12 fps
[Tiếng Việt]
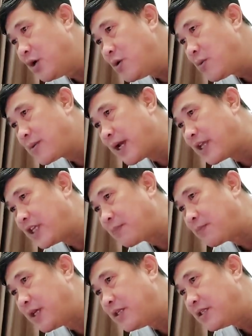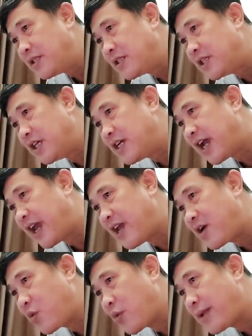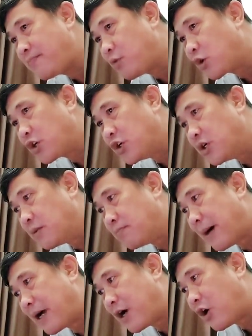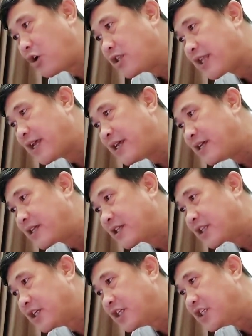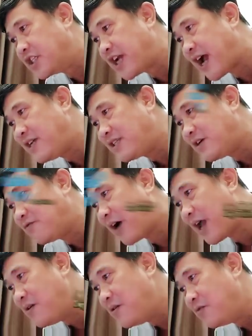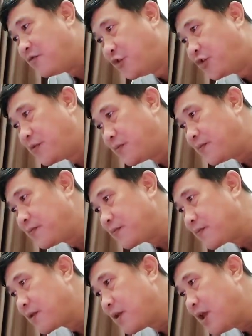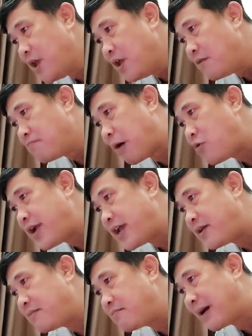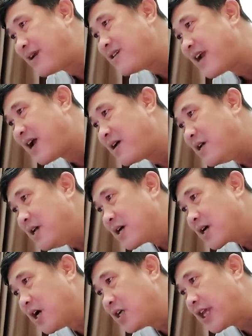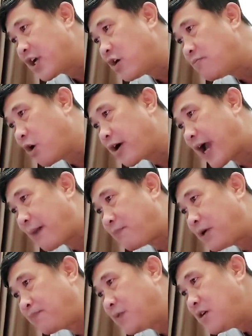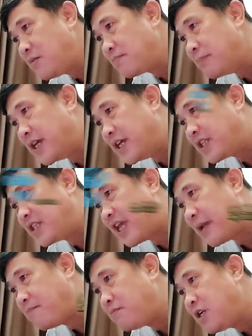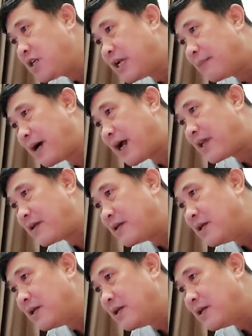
đúng lúc này Diệt Thiên chỉ khẽ quét một đường bằng ngón tay, từ trái sang phải. Phù. Máu đen bắn ra, cơ thể con bọ cạp lập tức bị chém đứt làm hai.